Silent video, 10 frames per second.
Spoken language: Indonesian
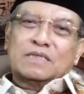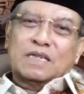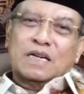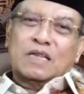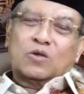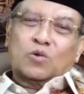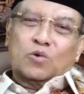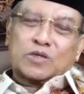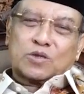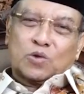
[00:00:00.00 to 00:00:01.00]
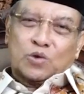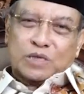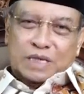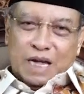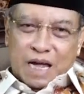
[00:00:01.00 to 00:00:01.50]

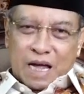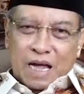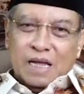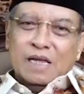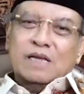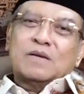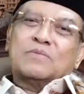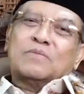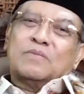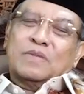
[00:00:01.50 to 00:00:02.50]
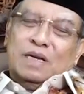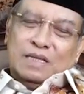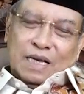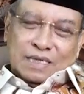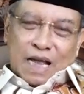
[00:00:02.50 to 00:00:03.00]
setulus-tulusnya
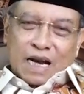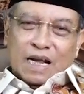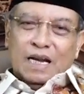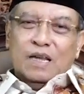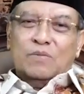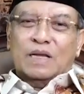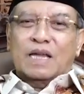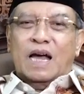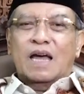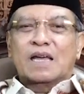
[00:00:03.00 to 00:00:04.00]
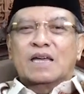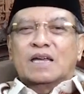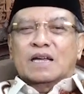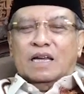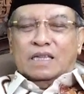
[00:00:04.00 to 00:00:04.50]
kita jalankan ibadah,
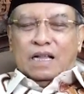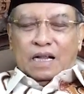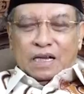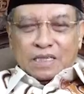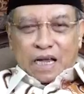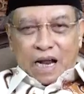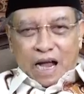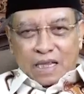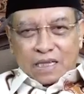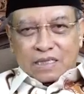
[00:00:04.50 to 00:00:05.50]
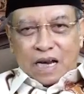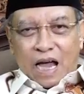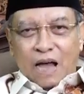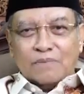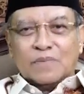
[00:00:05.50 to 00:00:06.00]
kita jalankan syariat
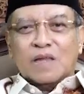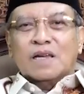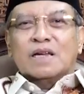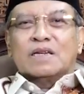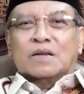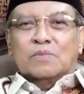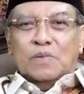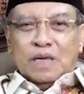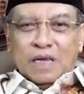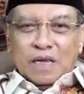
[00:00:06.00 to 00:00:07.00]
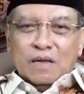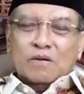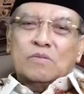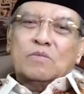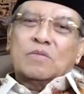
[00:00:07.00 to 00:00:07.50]
Islam demi
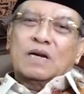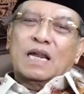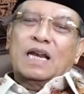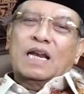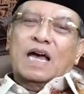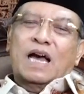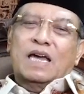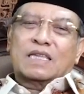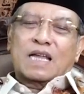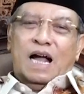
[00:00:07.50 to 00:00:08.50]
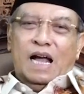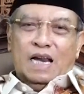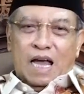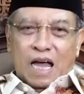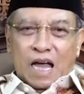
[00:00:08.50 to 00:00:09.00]
lillahi
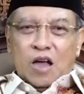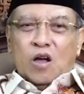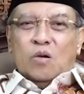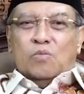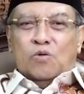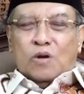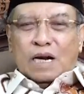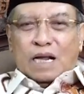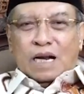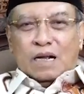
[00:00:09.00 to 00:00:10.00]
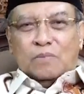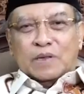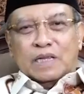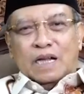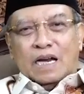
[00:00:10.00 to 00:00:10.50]
ta'ala bukan karena
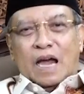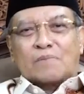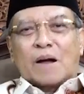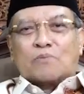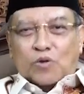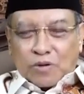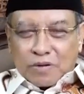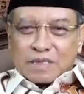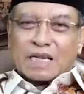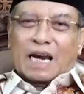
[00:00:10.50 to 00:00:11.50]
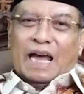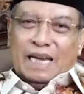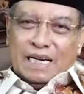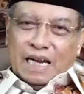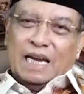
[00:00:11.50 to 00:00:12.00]
kepentingan apapun
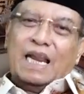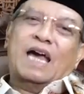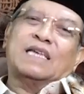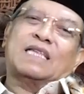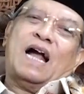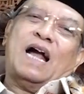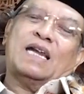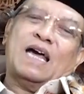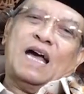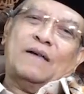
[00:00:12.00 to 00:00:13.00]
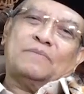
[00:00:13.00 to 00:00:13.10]
selain lillahi ta'ala.